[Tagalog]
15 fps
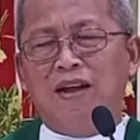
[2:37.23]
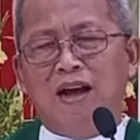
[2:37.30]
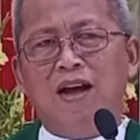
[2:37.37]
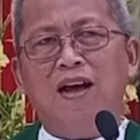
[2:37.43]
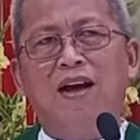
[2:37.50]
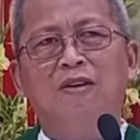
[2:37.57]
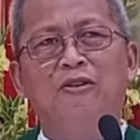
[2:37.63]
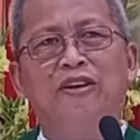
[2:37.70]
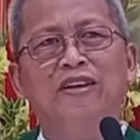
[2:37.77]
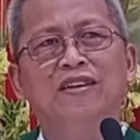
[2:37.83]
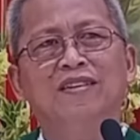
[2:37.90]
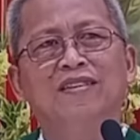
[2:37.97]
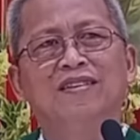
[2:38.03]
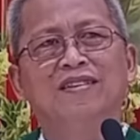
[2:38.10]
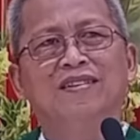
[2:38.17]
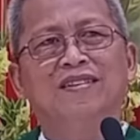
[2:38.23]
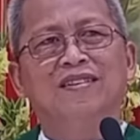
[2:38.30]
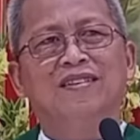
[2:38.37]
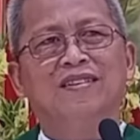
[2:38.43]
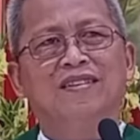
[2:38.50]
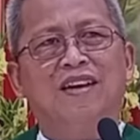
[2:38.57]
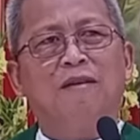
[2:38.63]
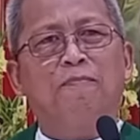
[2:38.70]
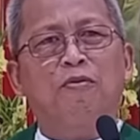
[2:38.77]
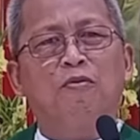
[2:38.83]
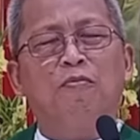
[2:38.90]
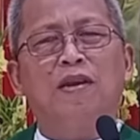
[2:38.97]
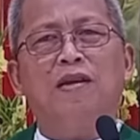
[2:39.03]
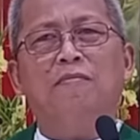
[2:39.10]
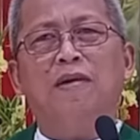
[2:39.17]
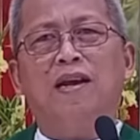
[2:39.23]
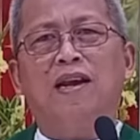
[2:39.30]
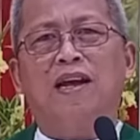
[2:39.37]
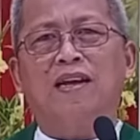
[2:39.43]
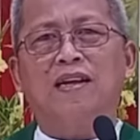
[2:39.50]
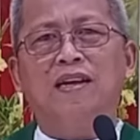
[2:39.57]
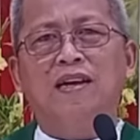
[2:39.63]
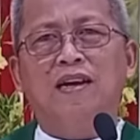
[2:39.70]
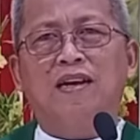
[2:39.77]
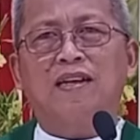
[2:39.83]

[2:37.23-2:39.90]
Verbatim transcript: naawe eh. Ang problema lang,